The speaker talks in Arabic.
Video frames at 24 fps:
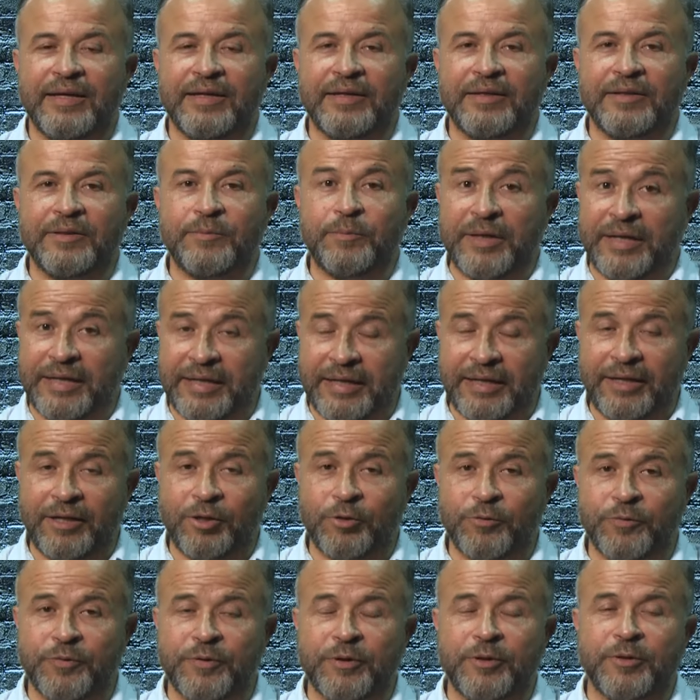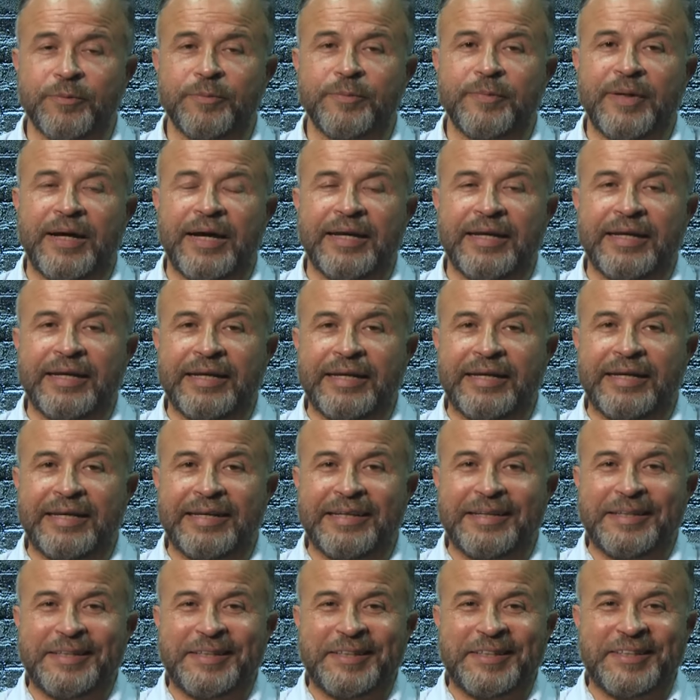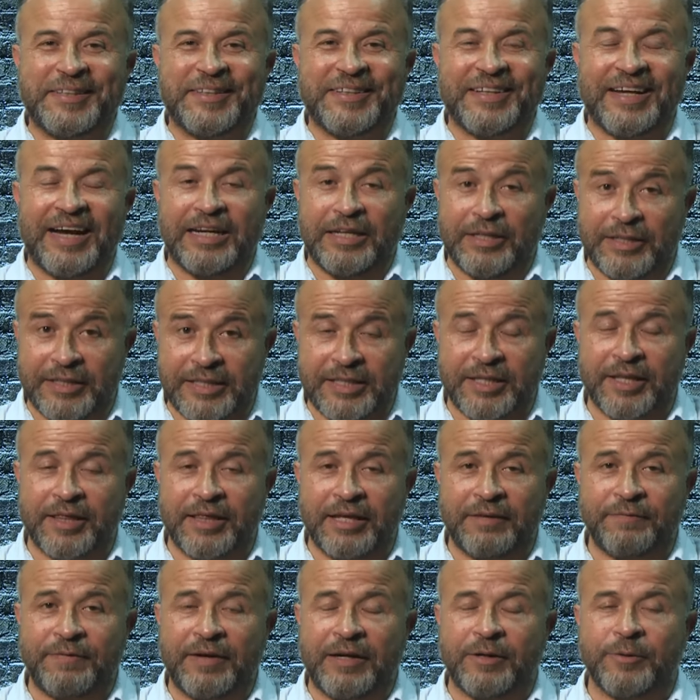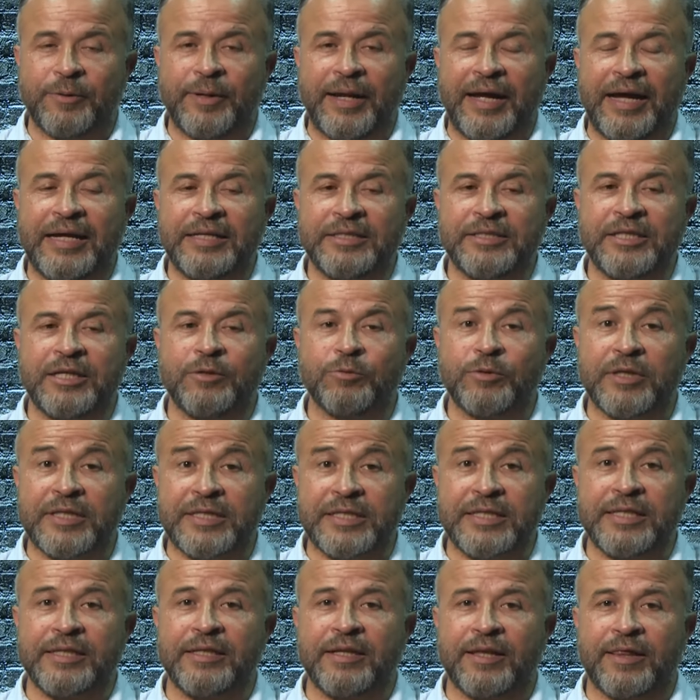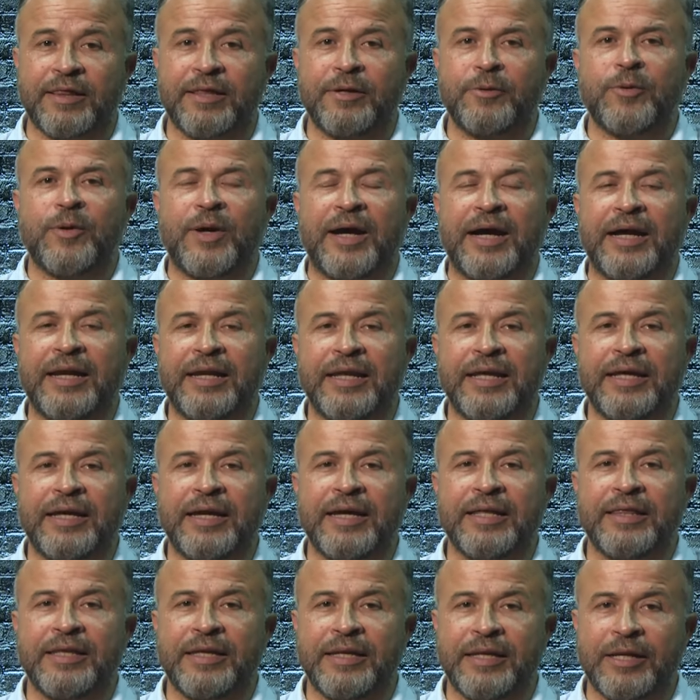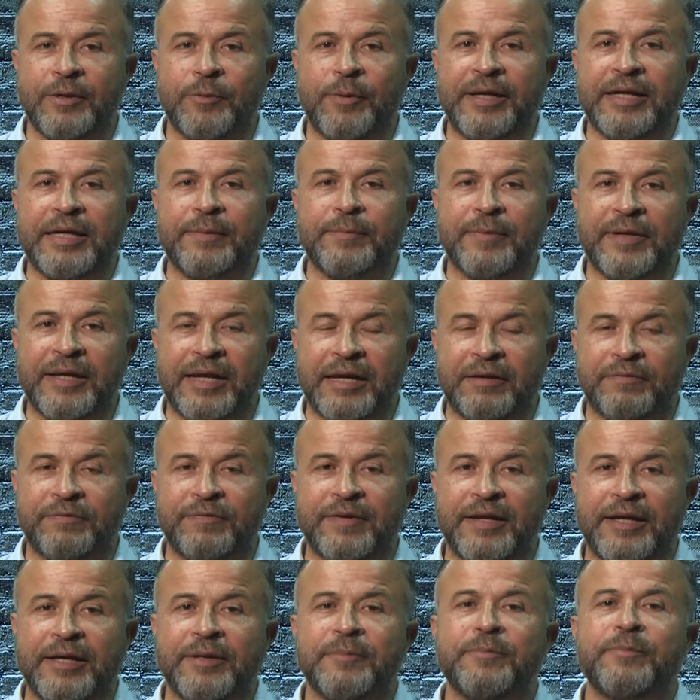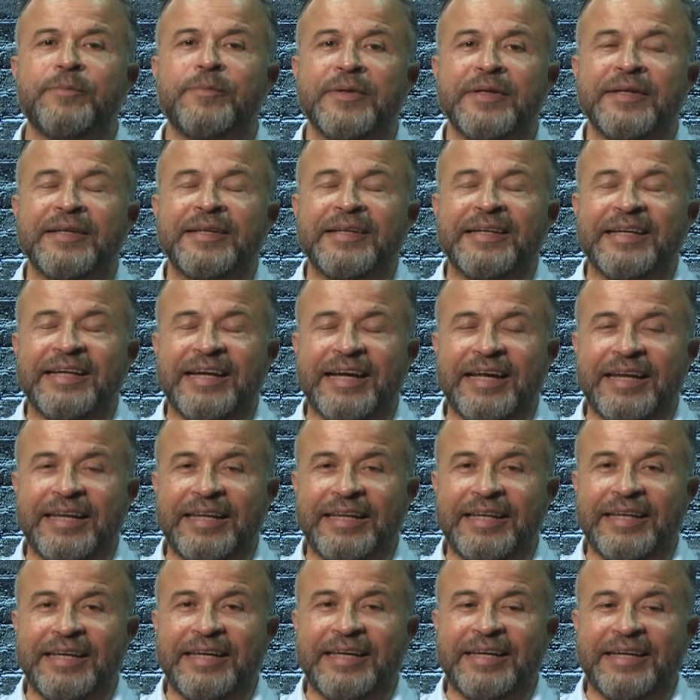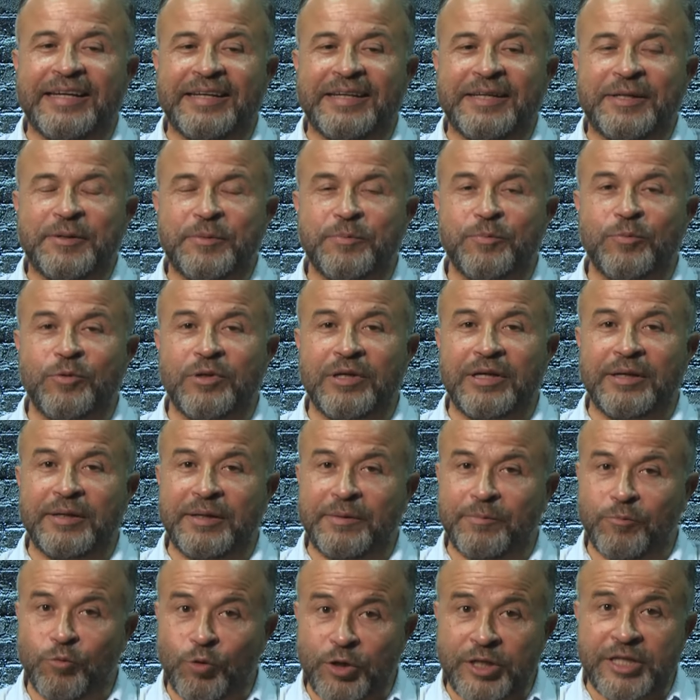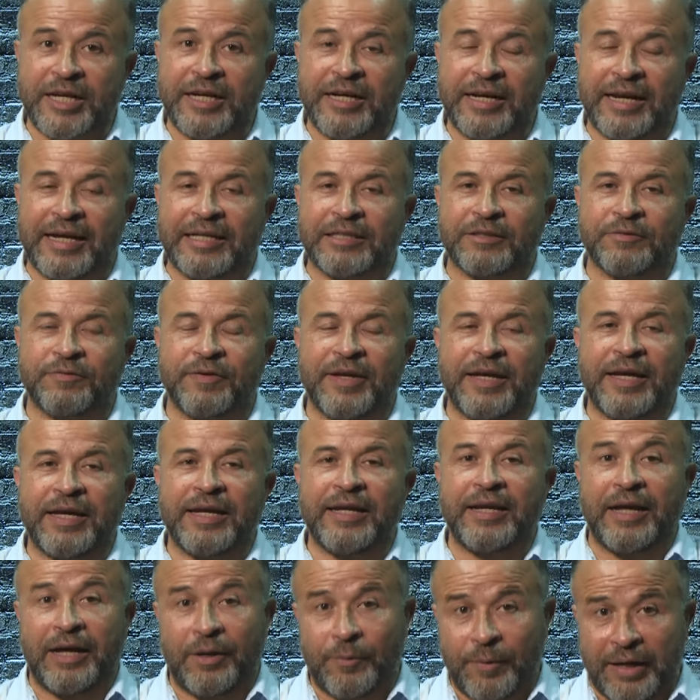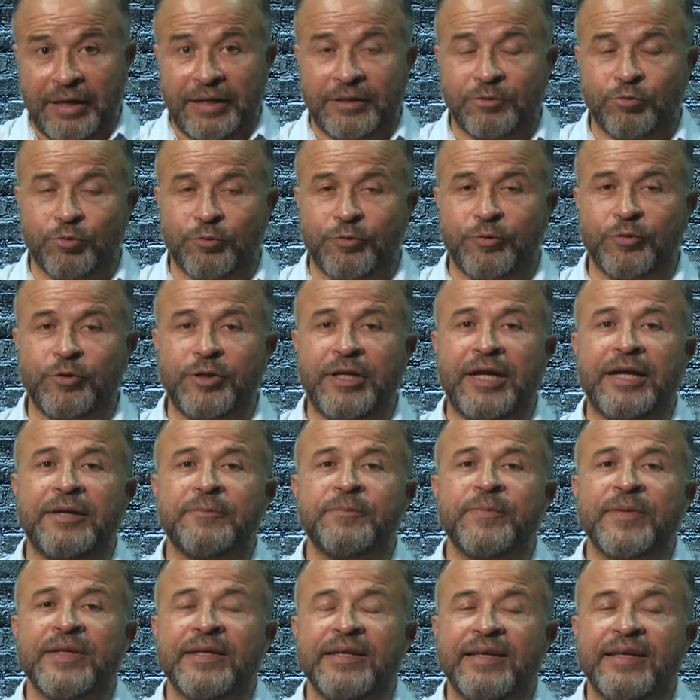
آه، بارك الله فيكم على آه، على الاستضافه او الحاجه نعم. وتسليط الضوء على هذه النوعيه من الافلام اللي الموجهه للاطفال او على الطفوله